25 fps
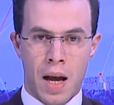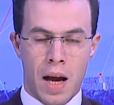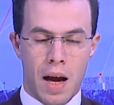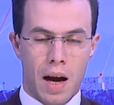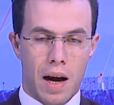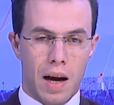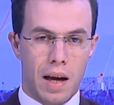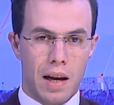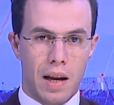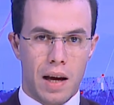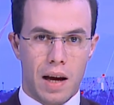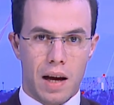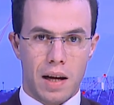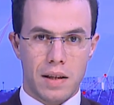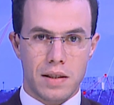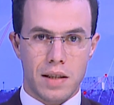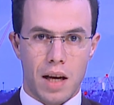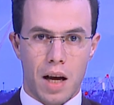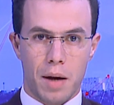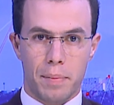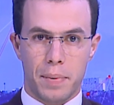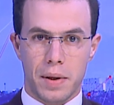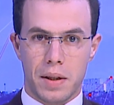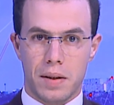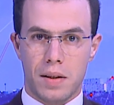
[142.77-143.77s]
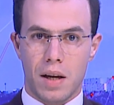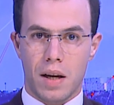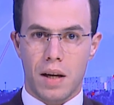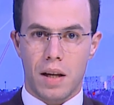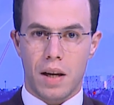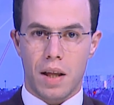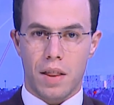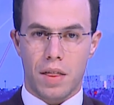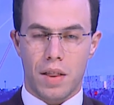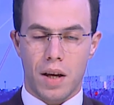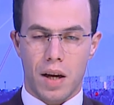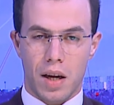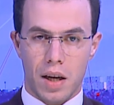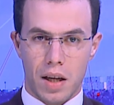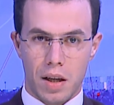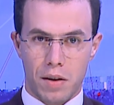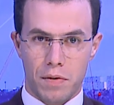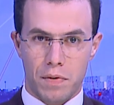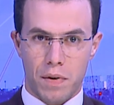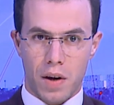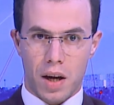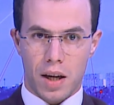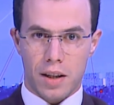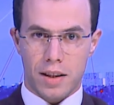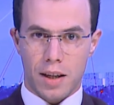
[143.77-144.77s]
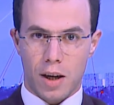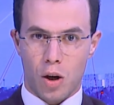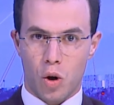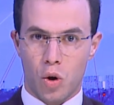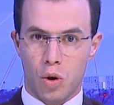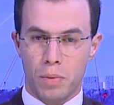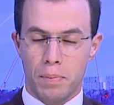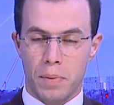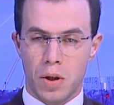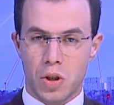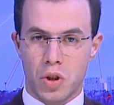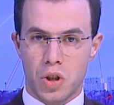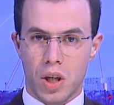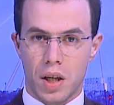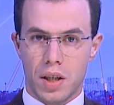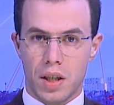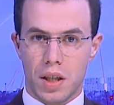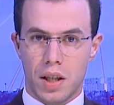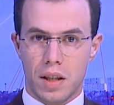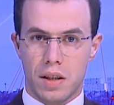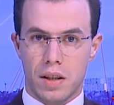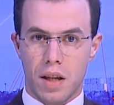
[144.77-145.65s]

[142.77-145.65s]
على أصحاب الدخل الضعيف خطأ من شأن